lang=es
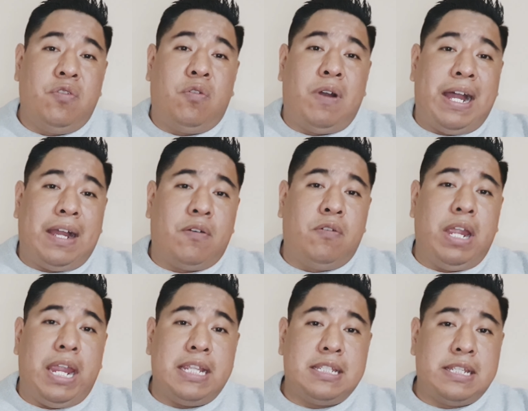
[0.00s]
yo no
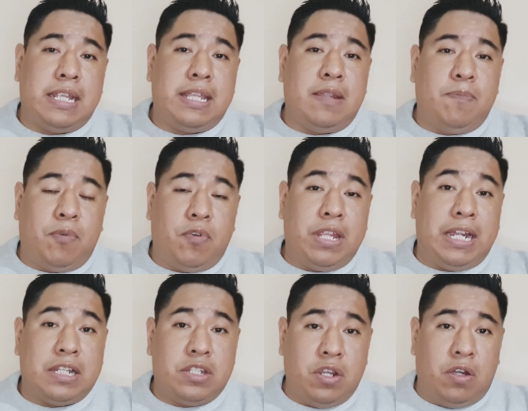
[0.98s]
hago este
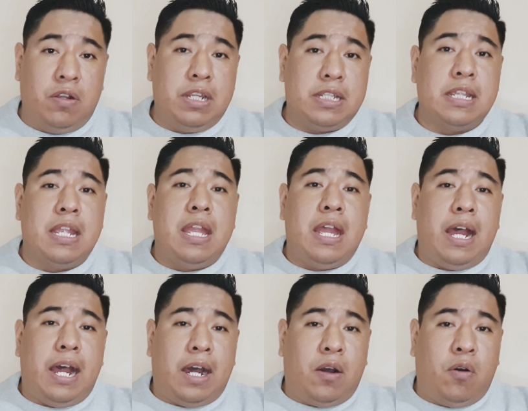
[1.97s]
tipo de acciones.
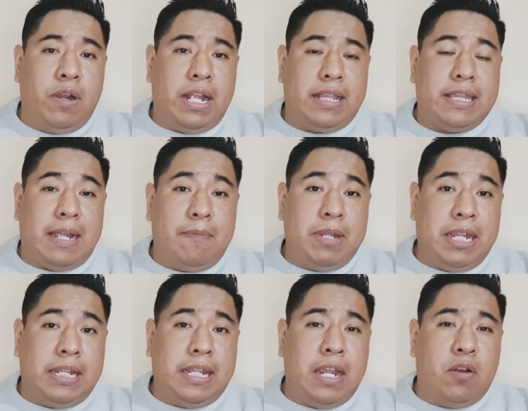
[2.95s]
Ahora,
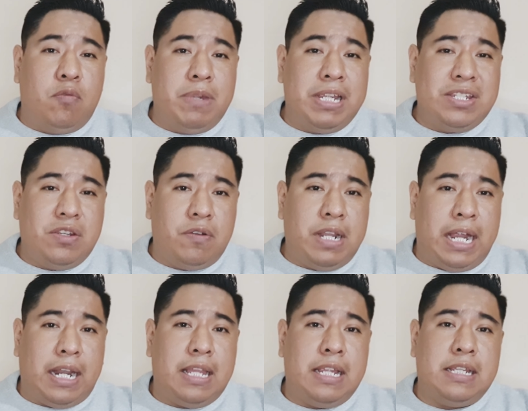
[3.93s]
también quiero
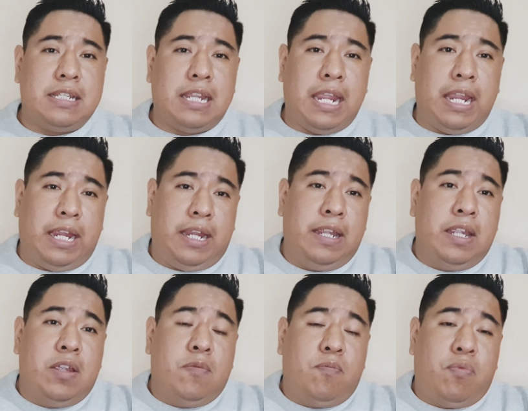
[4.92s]
mencionarles
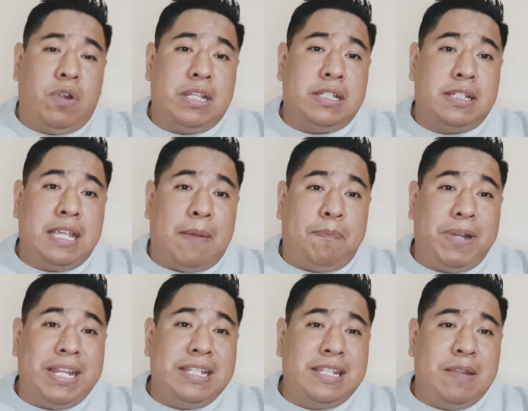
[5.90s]
que
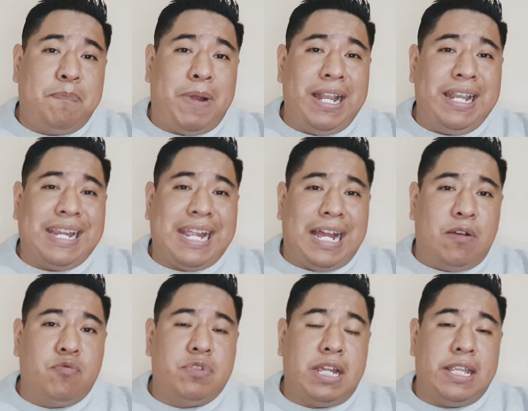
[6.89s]
pues la
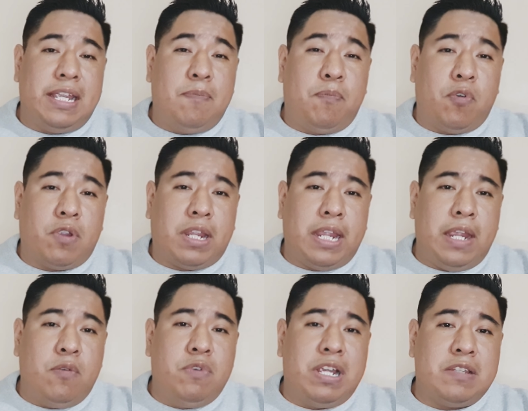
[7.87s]
principal causa del
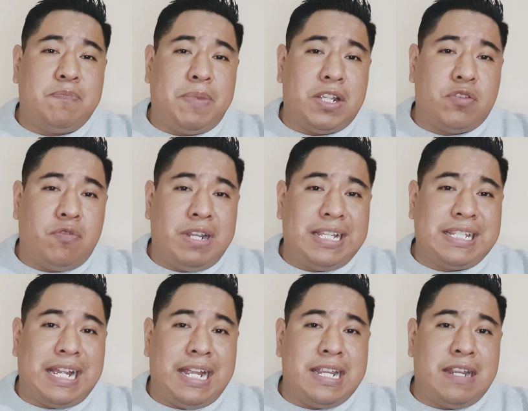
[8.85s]
por qué unas
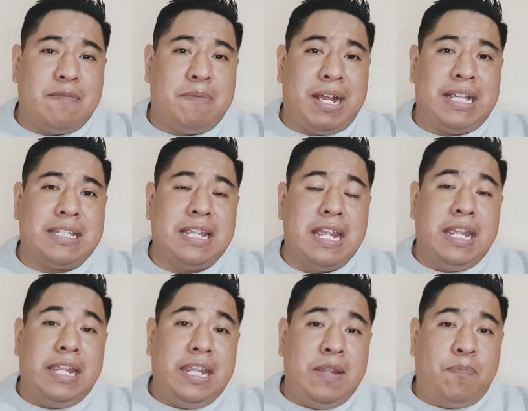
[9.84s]
personas ganan
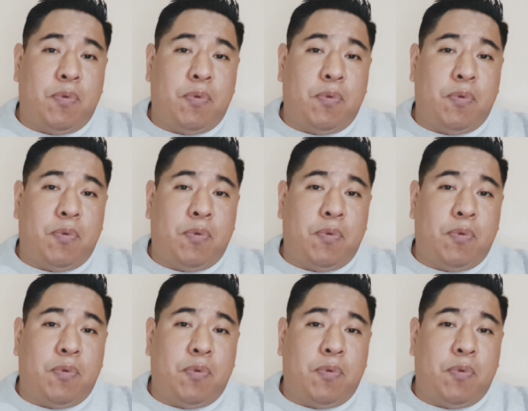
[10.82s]
más